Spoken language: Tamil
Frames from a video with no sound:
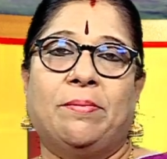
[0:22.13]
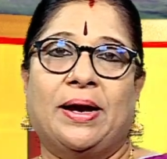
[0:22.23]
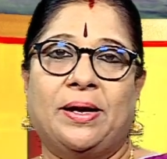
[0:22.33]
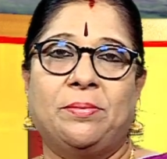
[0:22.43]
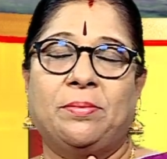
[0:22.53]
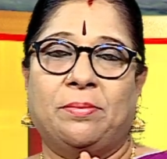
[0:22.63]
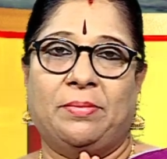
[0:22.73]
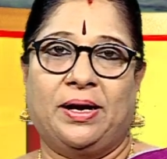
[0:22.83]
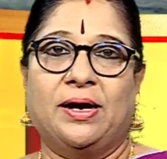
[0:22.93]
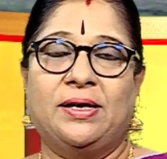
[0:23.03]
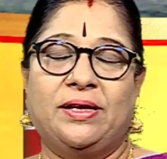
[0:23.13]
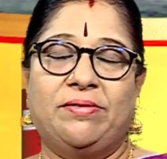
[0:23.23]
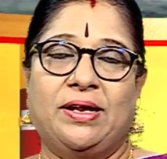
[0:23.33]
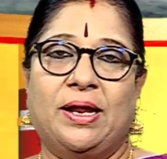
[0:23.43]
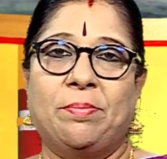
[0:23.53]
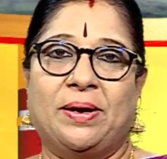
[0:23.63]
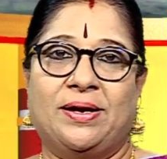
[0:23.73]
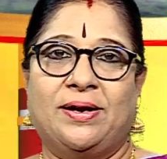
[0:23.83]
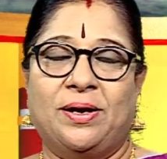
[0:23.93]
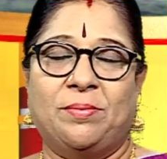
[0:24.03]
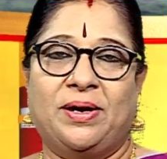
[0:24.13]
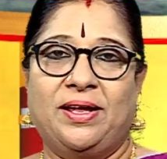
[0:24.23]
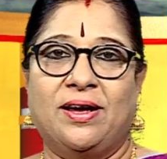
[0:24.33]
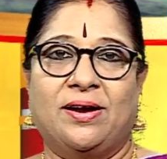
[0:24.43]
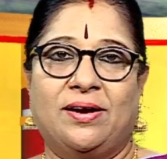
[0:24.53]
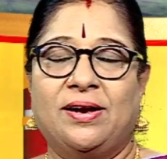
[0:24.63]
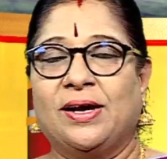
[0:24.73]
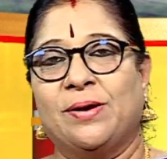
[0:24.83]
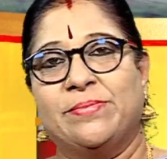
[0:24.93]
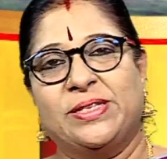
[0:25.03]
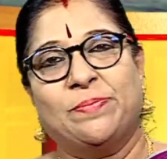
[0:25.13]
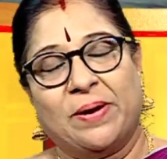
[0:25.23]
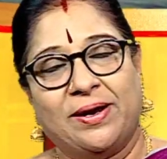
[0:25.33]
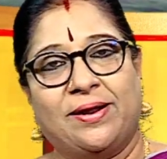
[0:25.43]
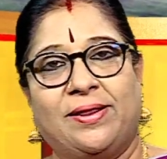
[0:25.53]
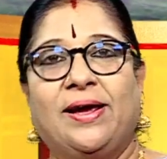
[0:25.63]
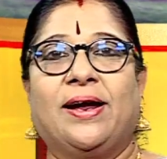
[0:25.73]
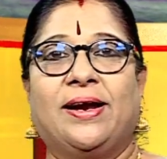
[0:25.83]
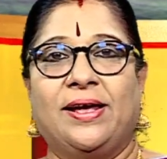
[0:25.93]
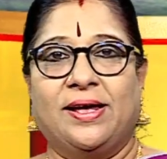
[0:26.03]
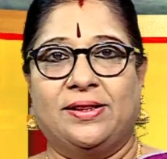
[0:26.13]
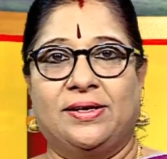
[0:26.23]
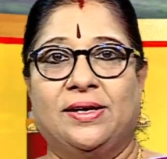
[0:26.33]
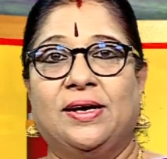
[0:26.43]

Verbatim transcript: மேடம் மெகா டிவியில் பன்னெண்டரை மணி ஆனால் நாங்கள் மிஸ் பண்ணுறதே கிடையாது